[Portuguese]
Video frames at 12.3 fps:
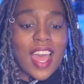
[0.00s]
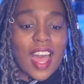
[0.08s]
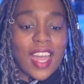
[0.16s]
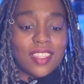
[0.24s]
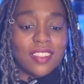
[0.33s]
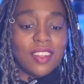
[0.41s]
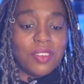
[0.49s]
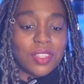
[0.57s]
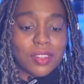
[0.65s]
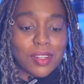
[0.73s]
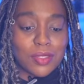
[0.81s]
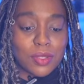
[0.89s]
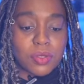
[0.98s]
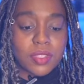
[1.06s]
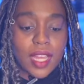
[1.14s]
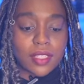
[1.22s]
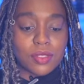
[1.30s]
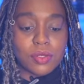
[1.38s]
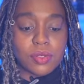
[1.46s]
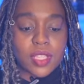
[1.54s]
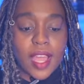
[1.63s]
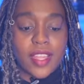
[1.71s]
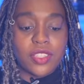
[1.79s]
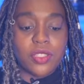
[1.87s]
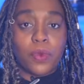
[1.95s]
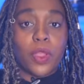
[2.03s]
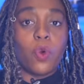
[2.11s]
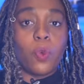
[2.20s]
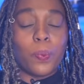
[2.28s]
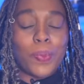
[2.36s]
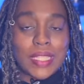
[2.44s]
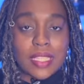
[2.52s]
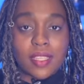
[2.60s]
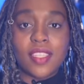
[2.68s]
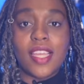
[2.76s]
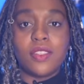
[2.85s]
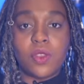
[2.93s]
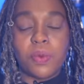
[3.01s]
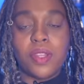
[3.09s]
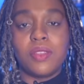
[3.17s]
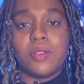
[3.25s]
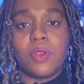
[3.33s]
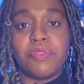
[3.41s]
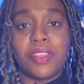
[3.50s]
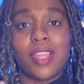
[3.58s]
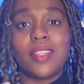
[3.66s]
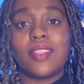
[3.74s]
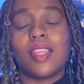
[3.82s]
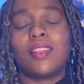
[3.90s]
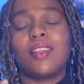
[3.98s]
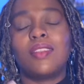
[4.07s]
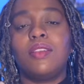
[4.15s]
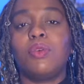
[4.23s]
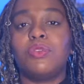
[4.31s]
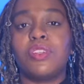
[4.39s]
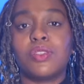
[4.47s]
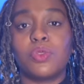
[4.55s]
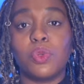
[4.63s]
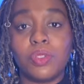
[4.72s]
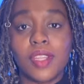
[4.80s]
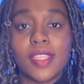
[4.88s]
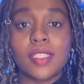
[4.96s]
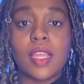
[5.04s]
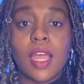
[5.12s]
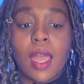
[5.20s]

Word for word: ainda não atualizou os dados no site. Pesquisei sobre isso e eu vi que eles têm até cinco dias úteis